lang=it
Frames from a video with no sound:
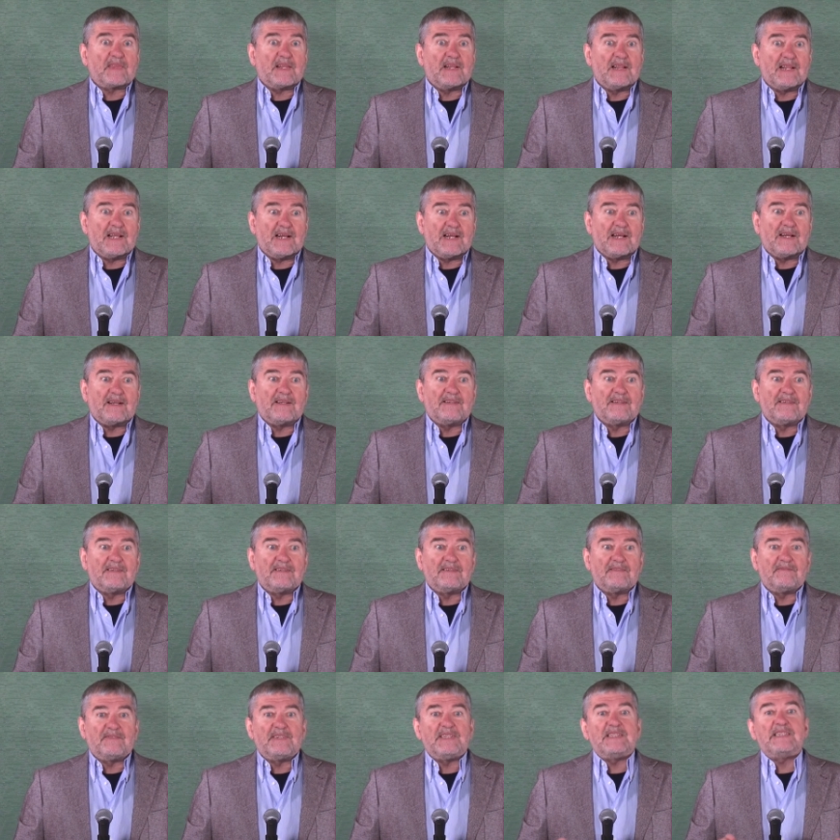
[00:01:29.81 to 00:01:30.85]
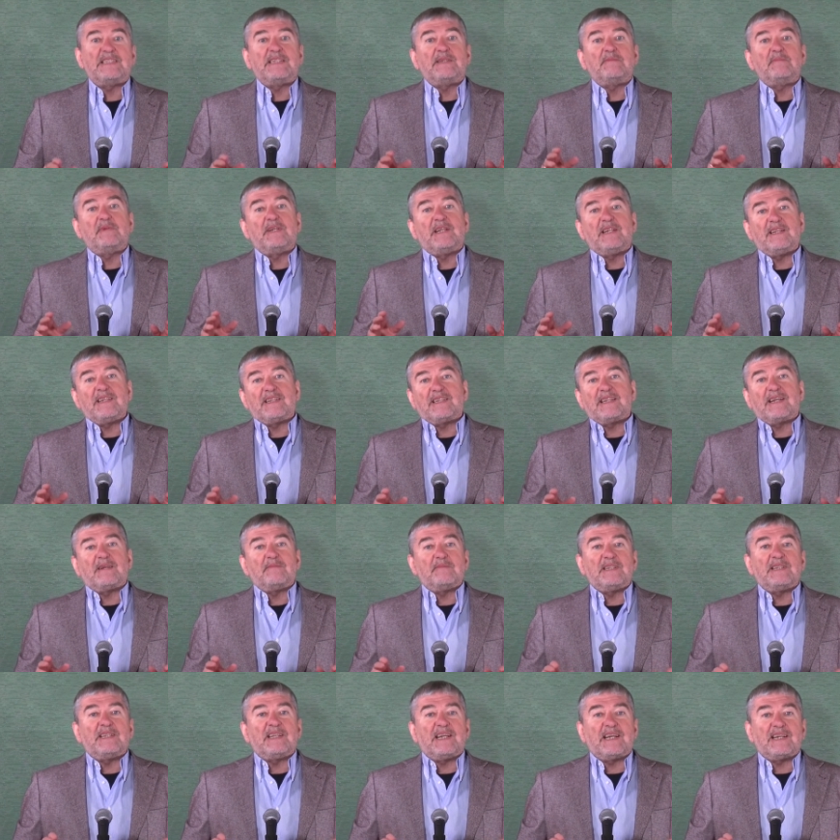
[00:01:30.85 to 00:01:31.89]
la visibilità
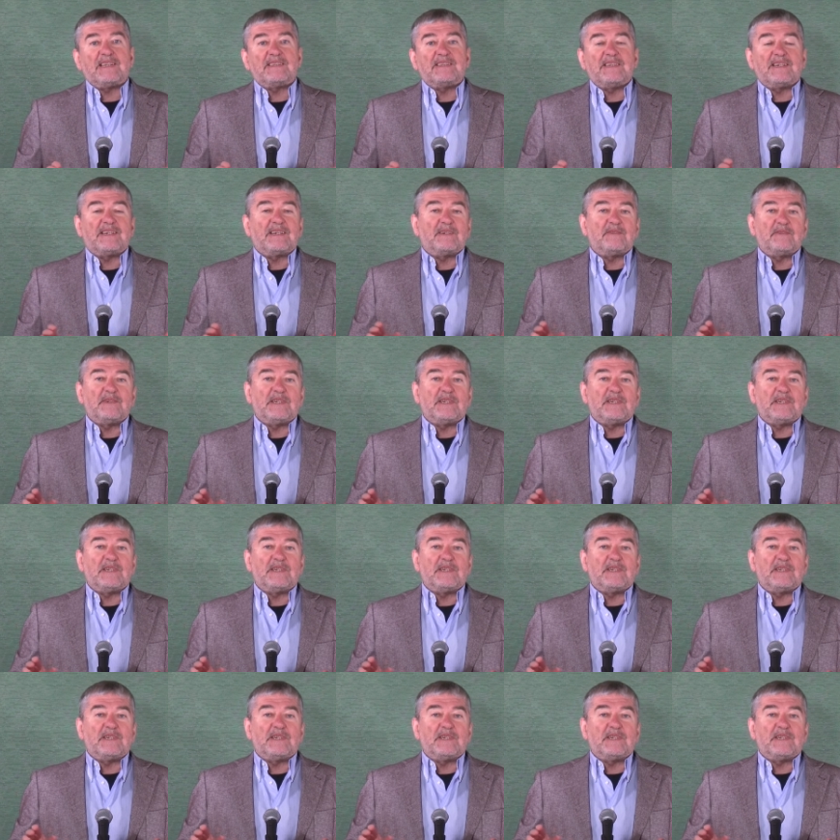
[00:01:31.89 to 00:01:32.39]
mediatica